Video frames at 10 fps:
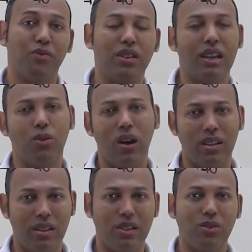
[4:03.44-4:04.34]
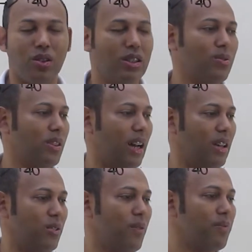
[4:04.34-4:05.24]
fica aguardando o
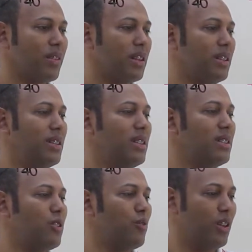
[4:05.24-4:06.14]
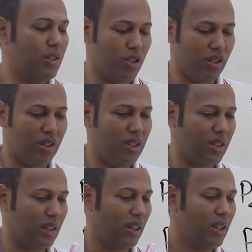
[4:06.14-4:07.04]
resultado. 15 vezes
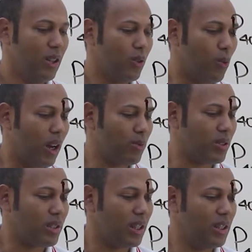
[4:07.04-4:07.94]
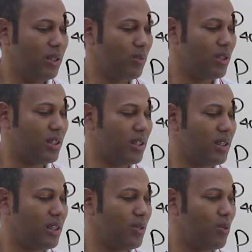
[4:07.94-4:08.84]
30,
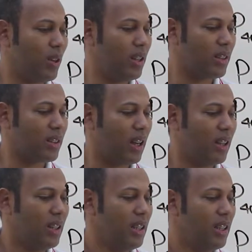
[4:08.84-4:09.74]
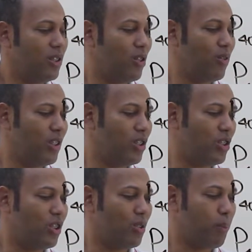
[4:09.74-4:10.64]
450
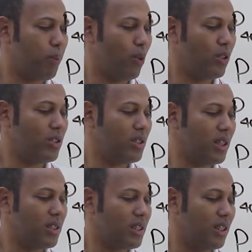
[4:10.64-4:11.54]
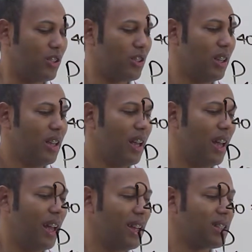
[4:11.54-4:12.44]
dividido por 16.
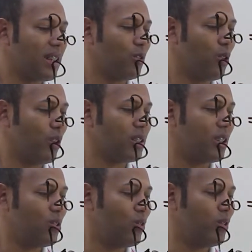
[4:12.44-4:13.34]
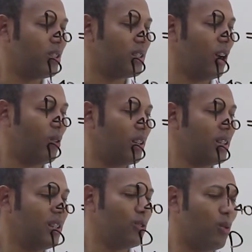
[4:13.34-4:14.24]
Essa nossa divisão
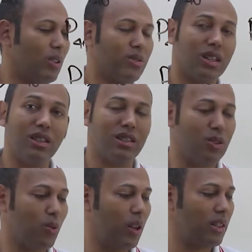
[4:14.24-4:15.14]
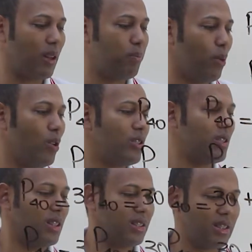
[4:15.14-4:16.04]
aqui, 450 por
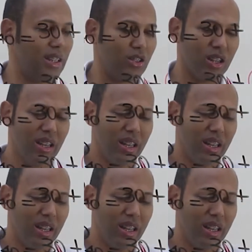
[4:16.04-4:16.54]
16,